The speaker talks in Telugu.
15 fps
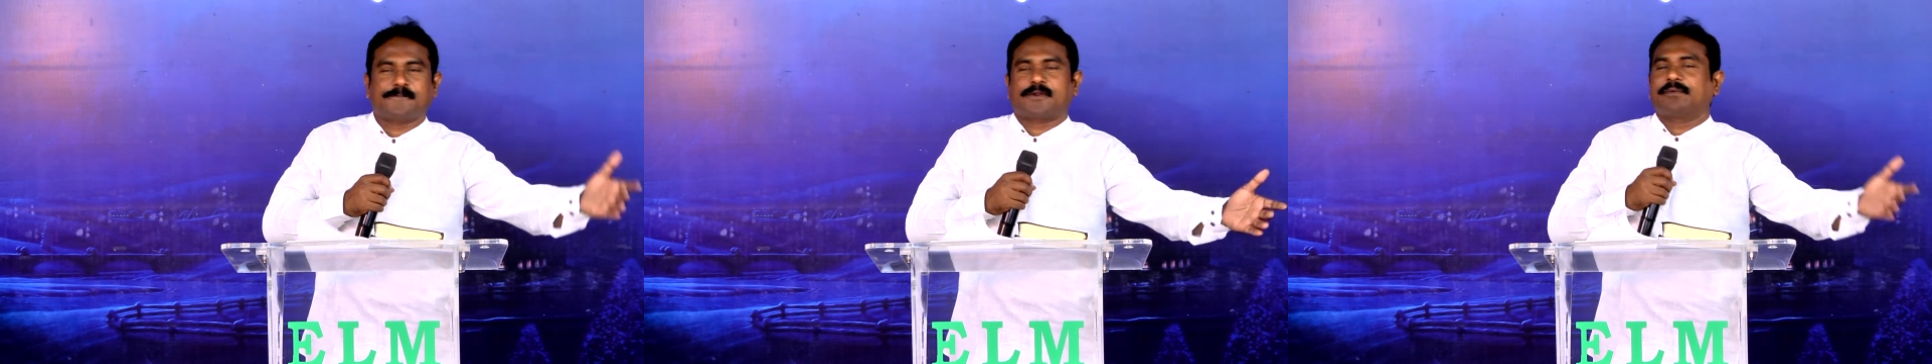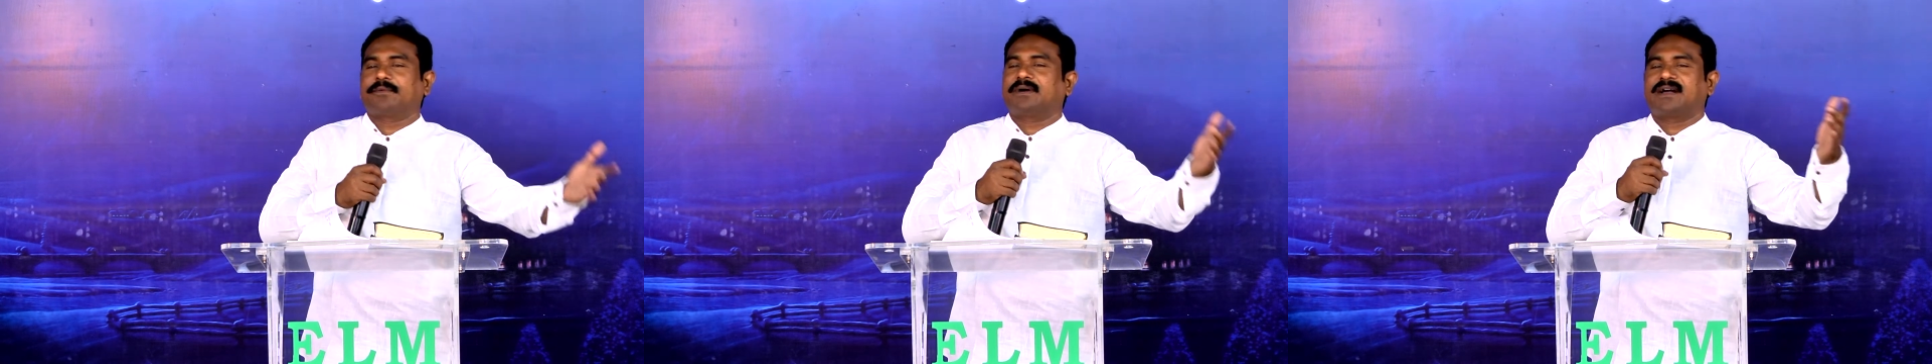
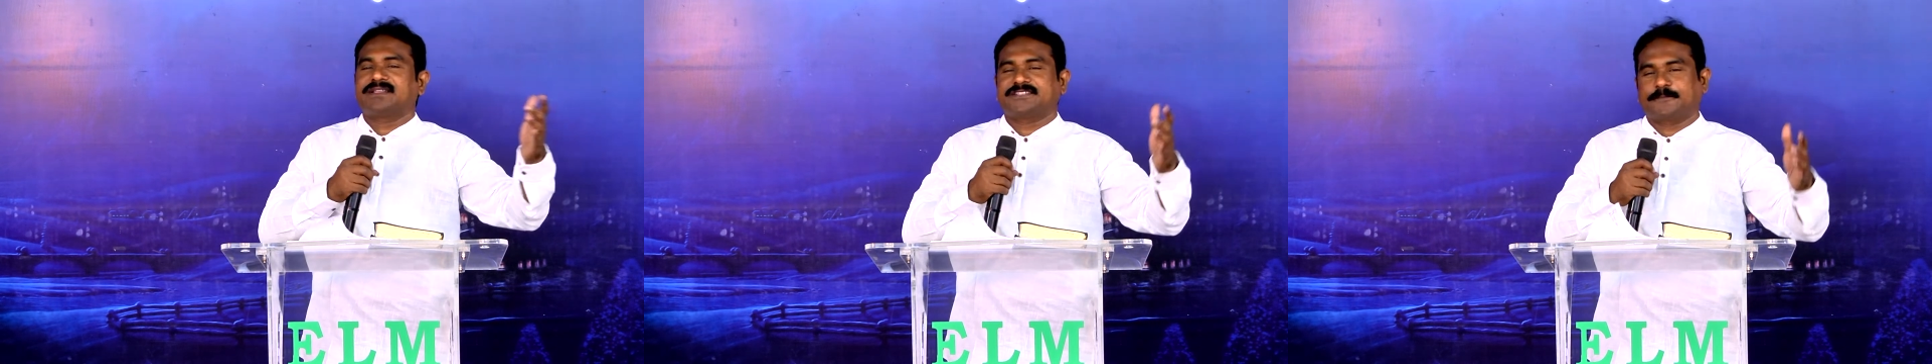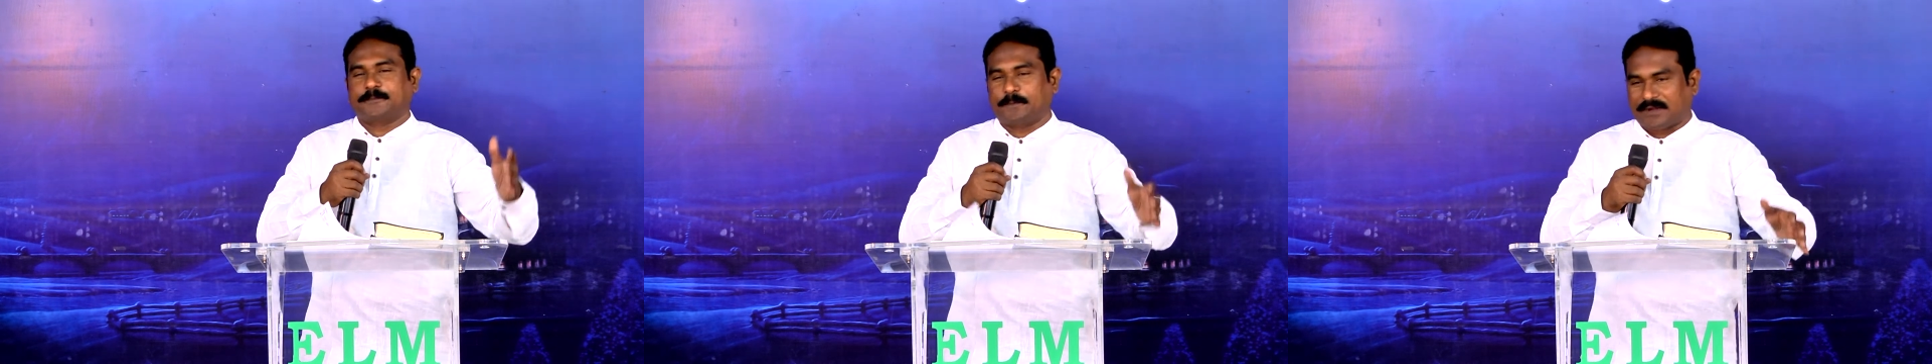ప్రభు
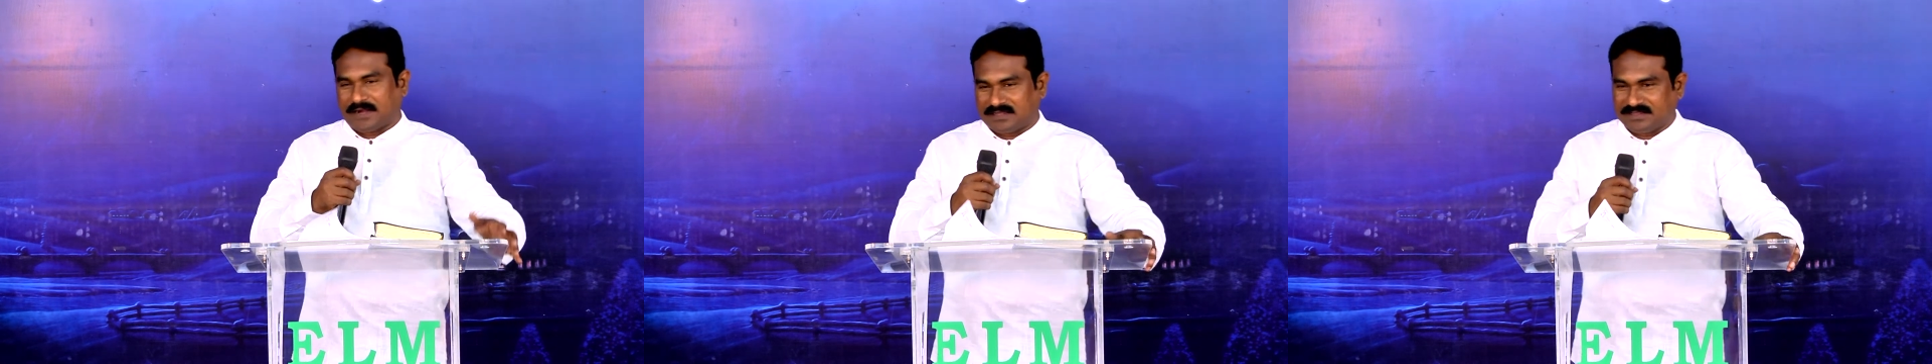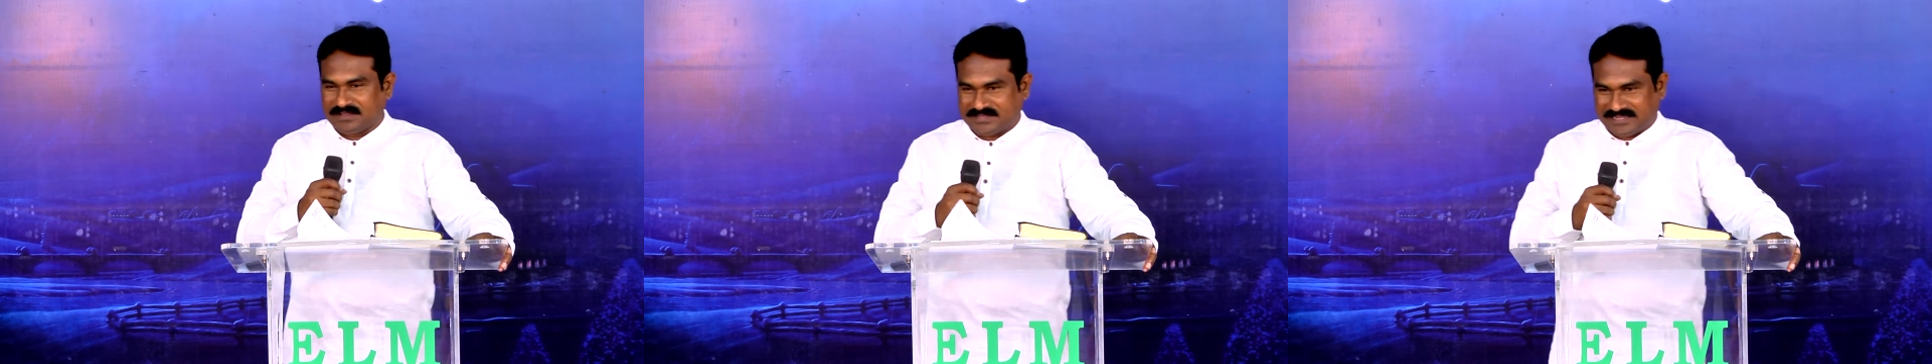అని చెప్పి
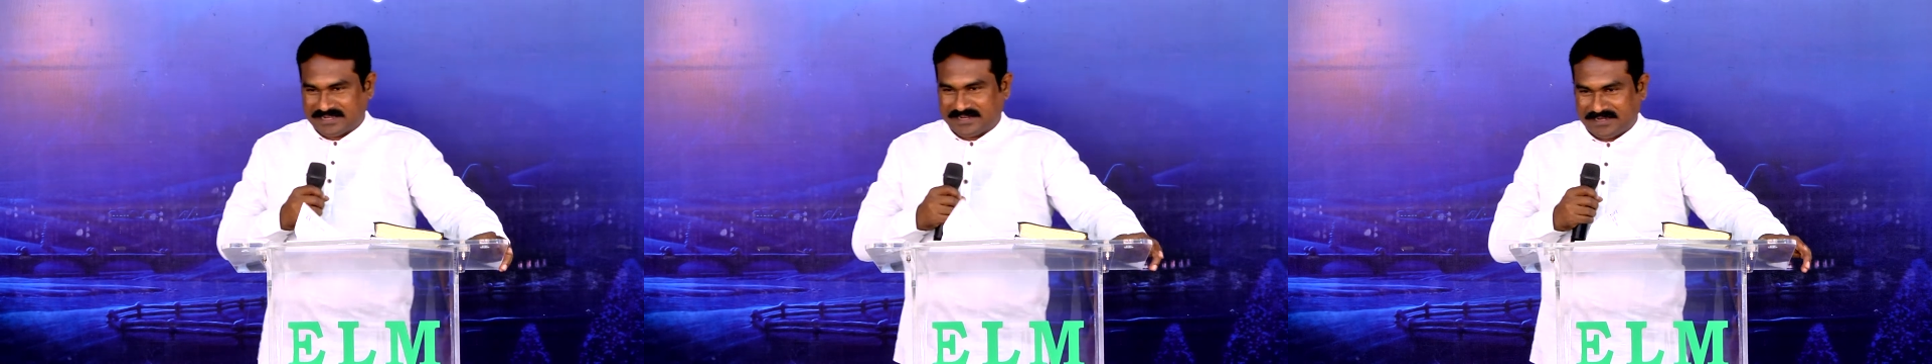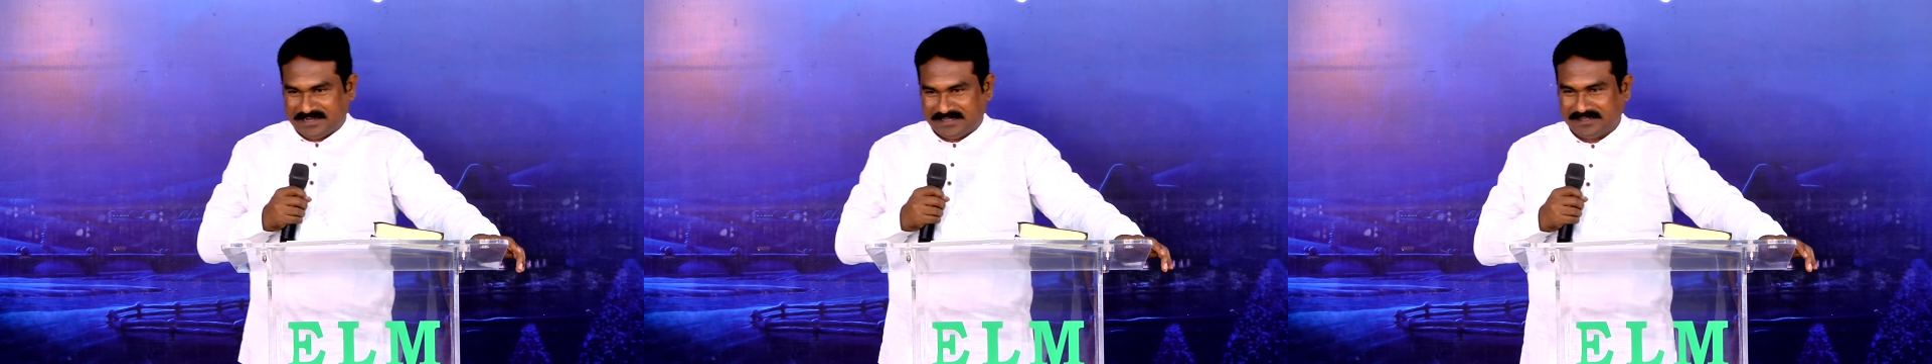ప్రార్థన
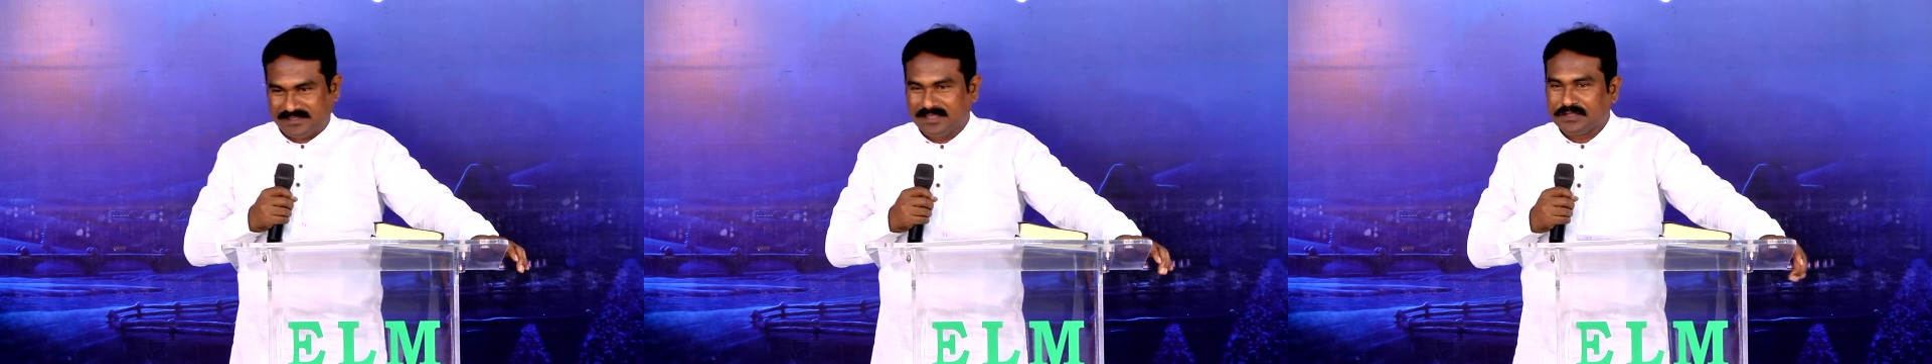చేయకండి